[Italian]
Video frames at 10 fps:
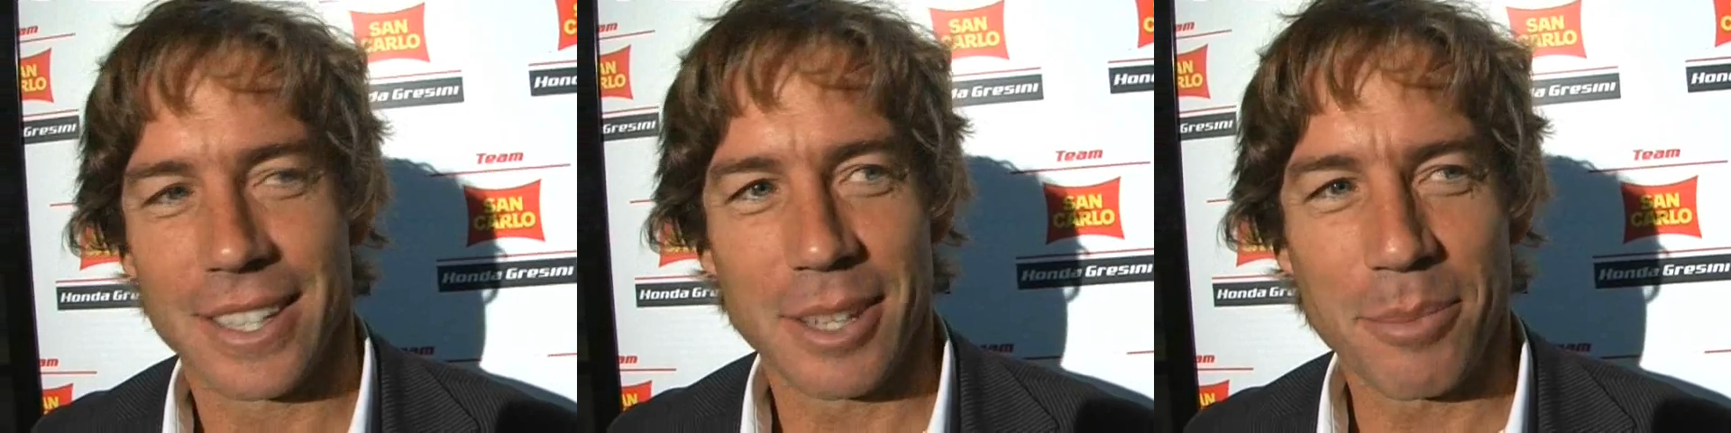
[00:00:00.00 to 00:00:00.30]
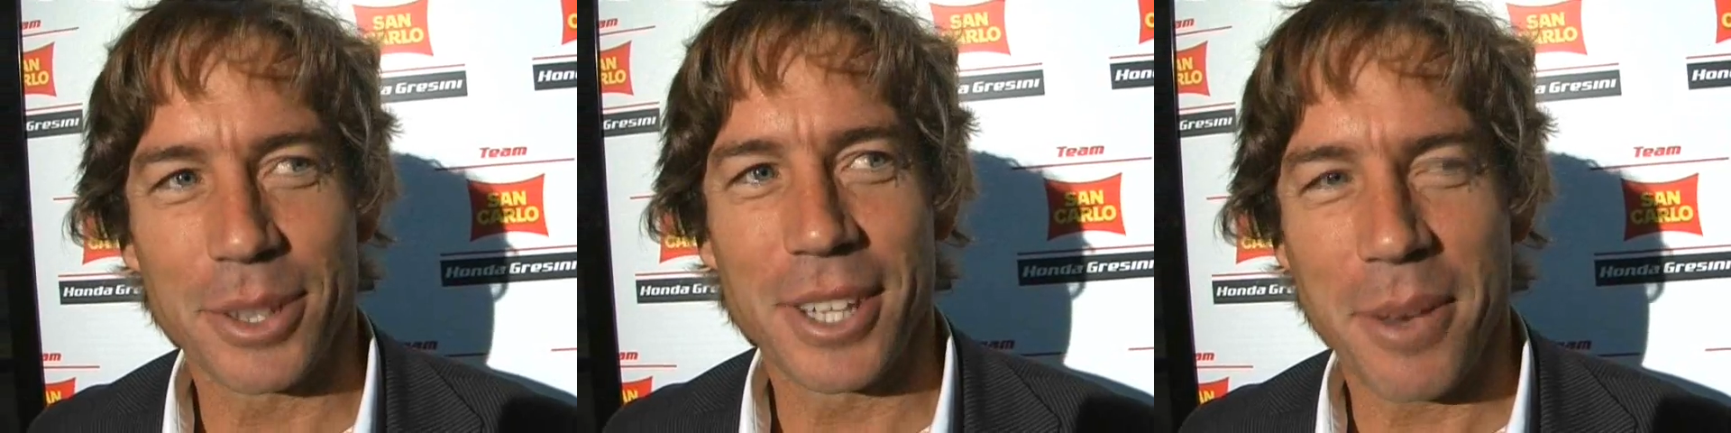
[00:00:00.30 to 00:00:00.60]
si
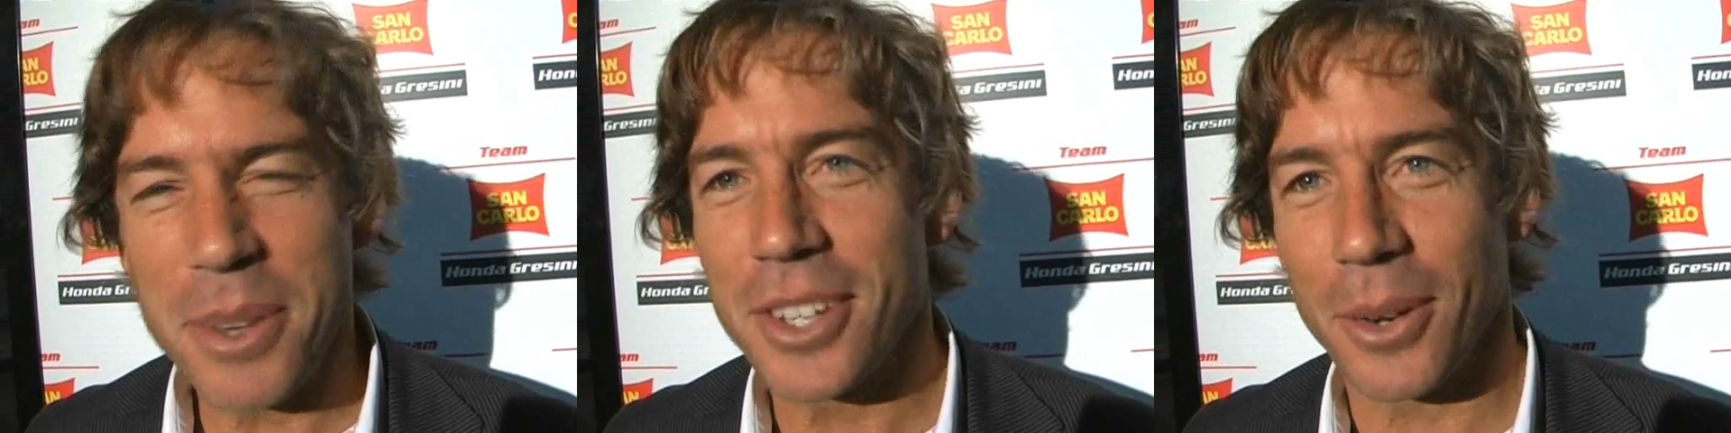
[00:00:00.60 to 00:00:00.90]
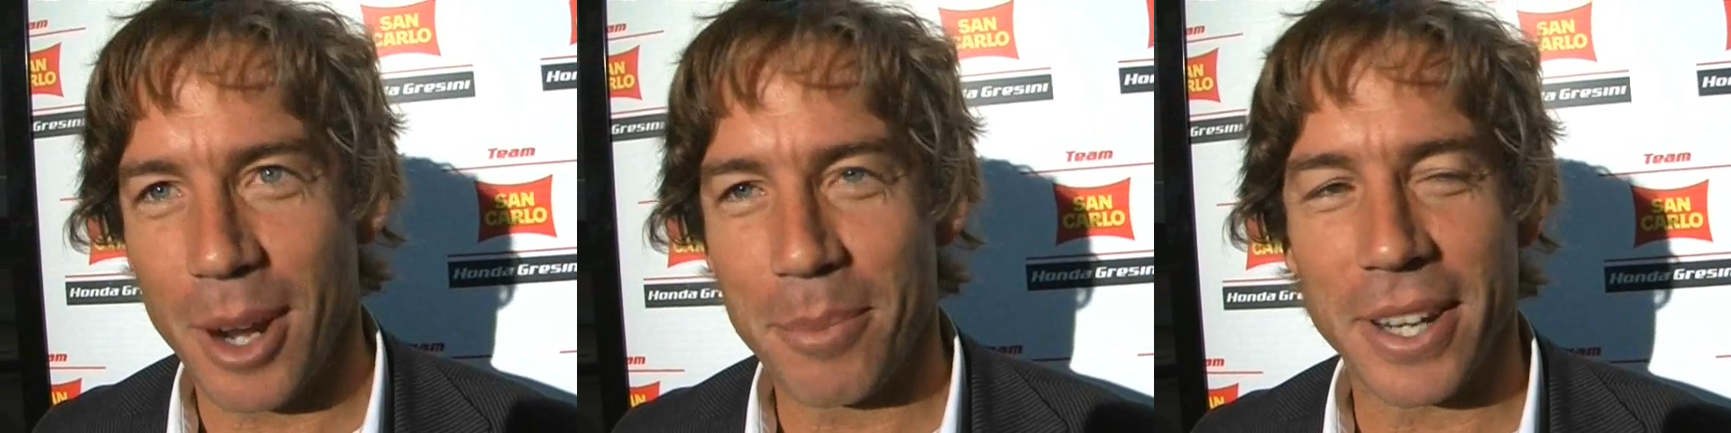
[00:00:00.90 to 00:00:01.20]
poteva
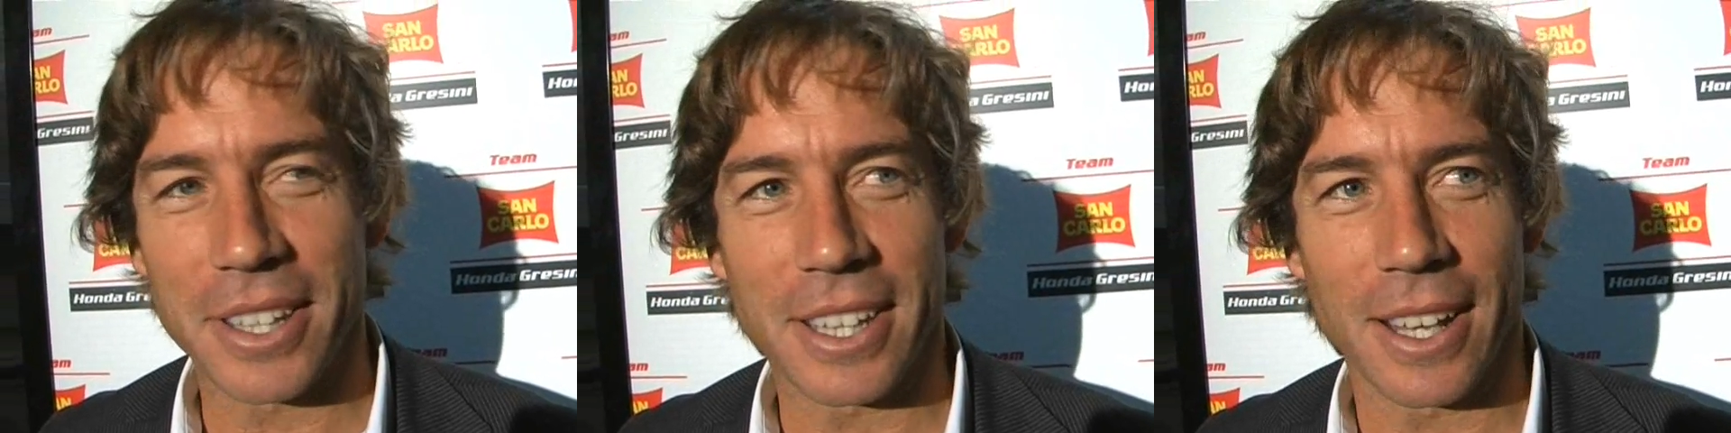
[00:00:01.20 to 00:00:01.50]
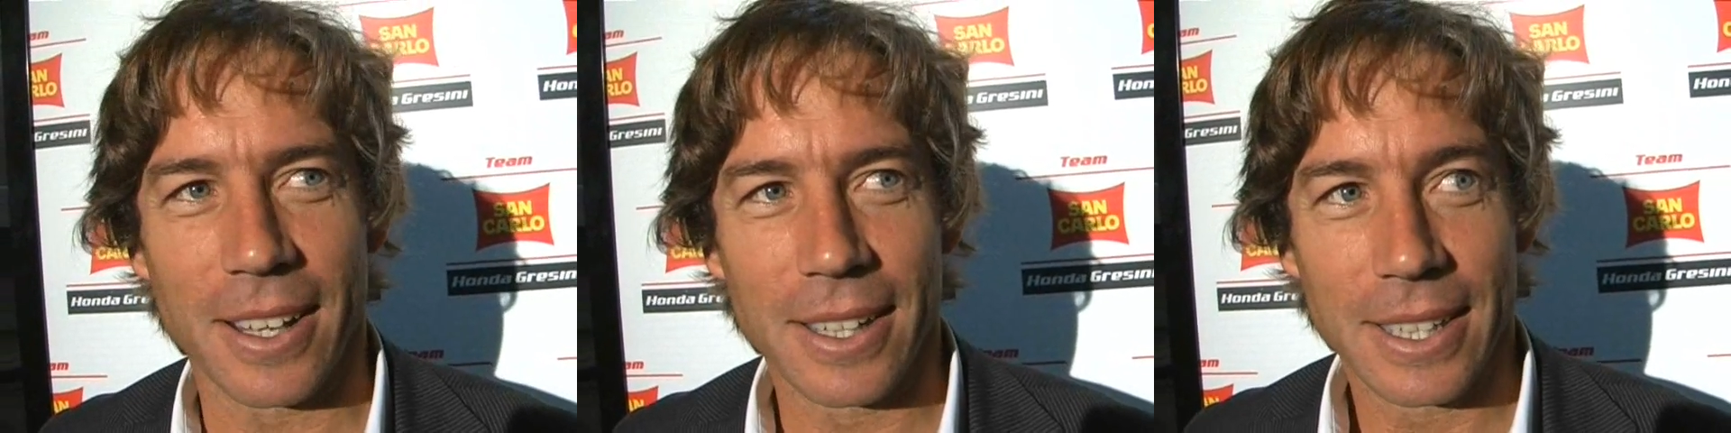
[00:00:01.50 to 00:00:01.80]
vincere quella partita